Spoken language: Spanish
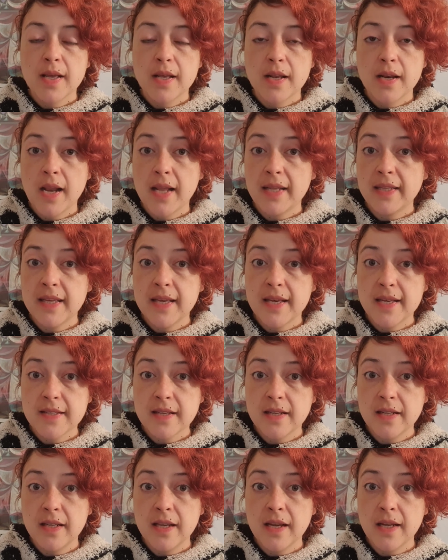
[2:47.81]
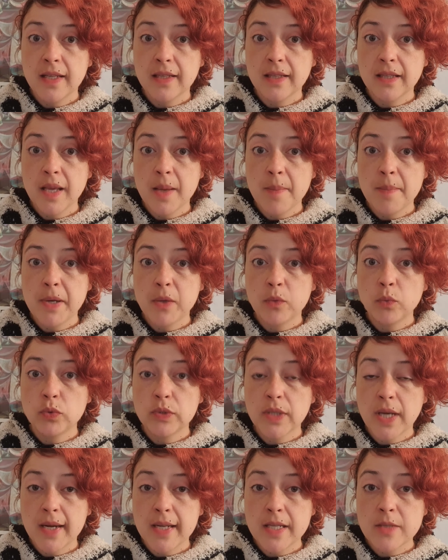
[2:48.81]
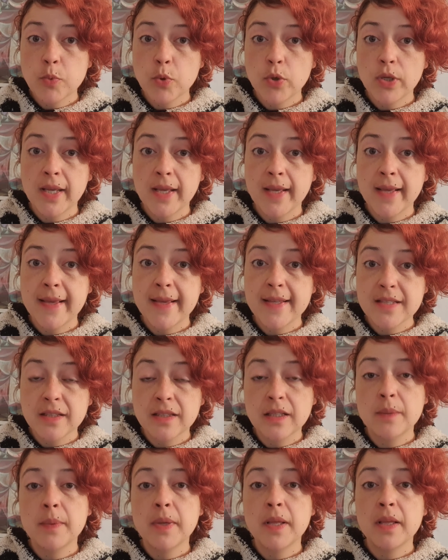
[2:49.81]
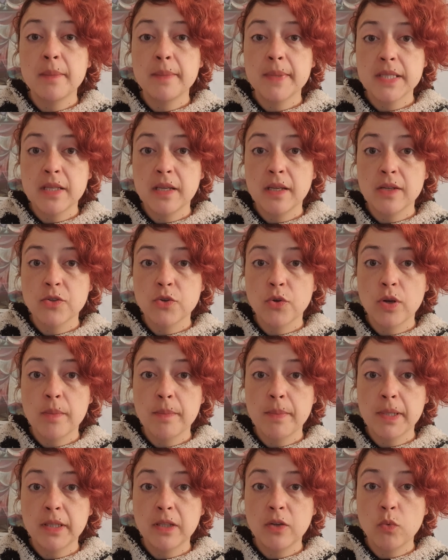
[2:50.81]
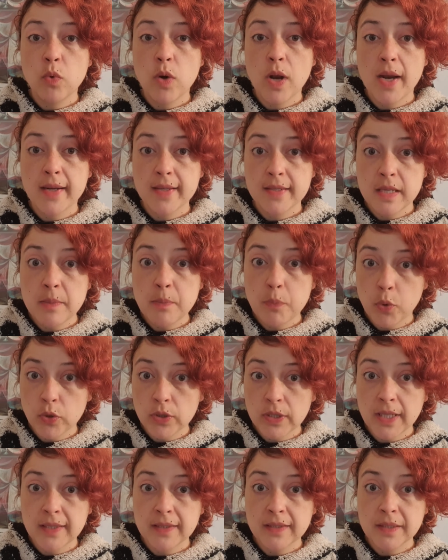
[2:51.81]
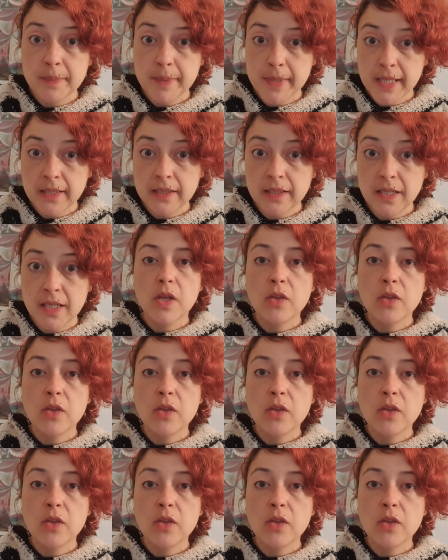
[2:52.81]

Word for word: La idea sería que te preguntaras por qué ese tema de investigación en particular es importante para ti.